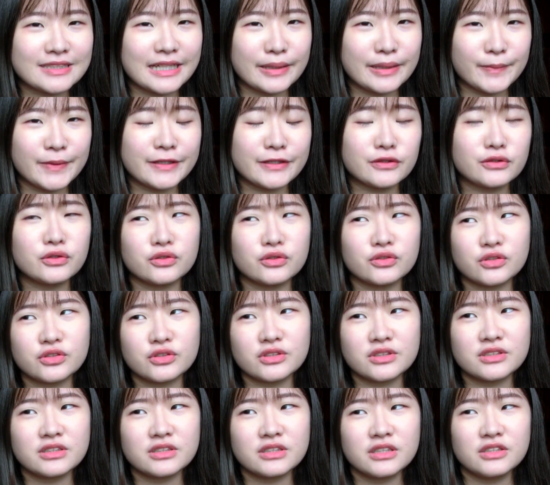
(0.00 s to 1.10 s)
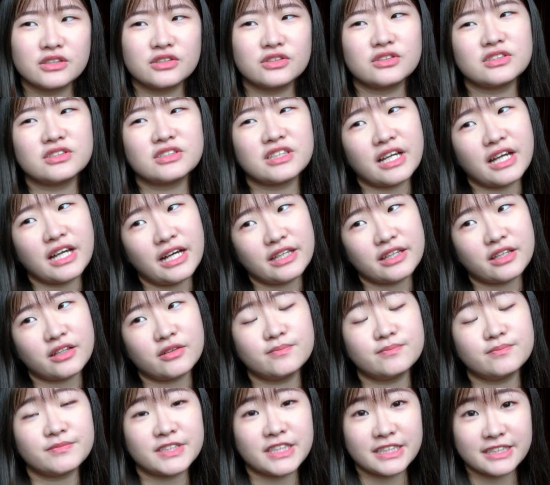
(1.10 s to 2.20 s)
在里面。就是有时候就是你就是先看到，
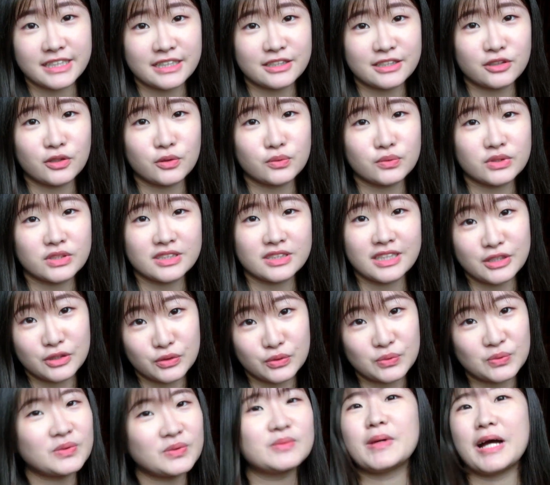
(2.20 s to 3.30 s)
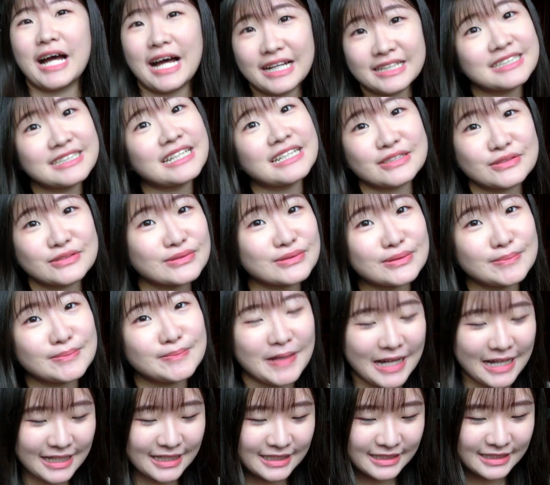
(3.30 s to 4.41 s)
嗯，先加购物车再说吧，再说
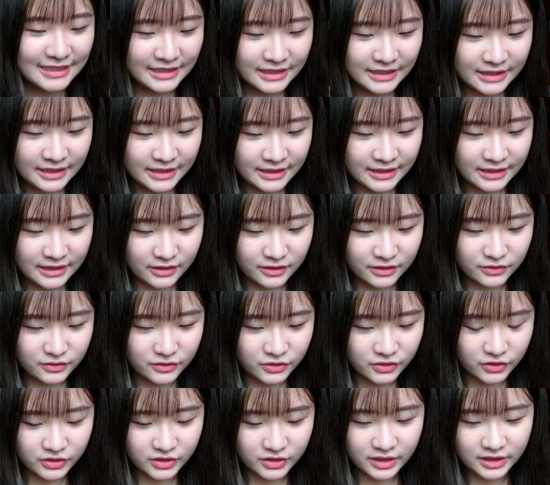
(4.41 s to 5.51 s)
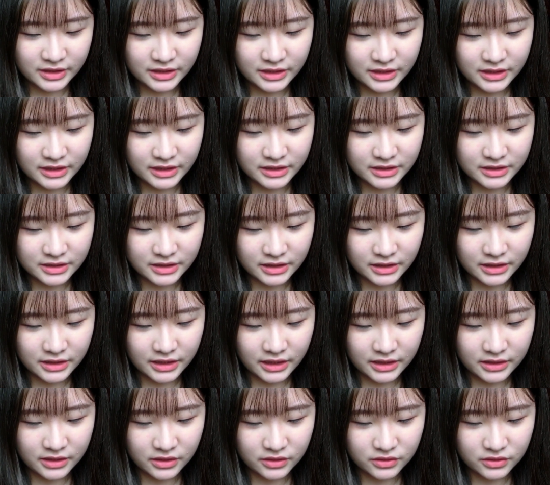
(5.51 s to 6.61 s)
吧。然后首先第一件
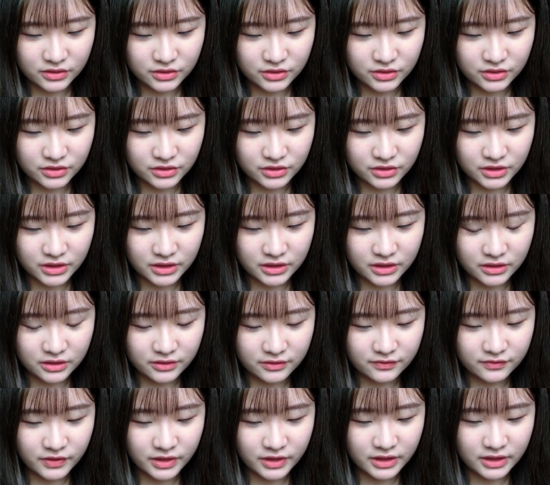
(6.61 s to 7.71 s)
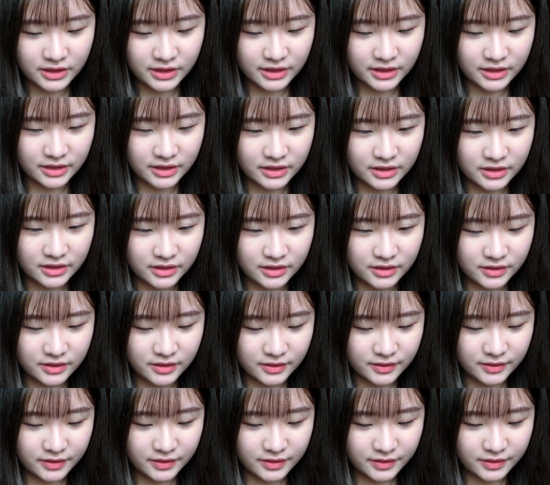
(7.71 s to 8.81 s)
看到的是一个 V 领
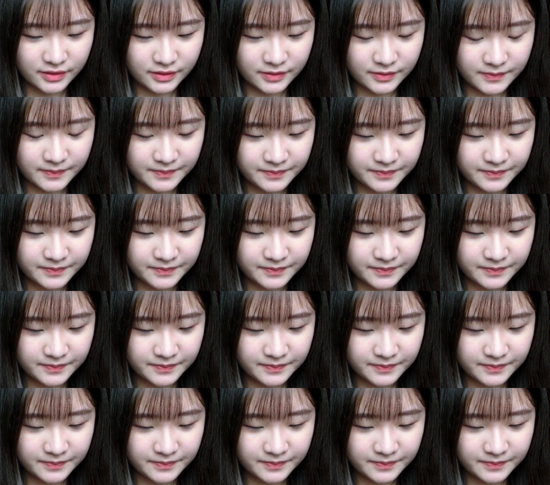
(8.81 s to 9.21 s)
的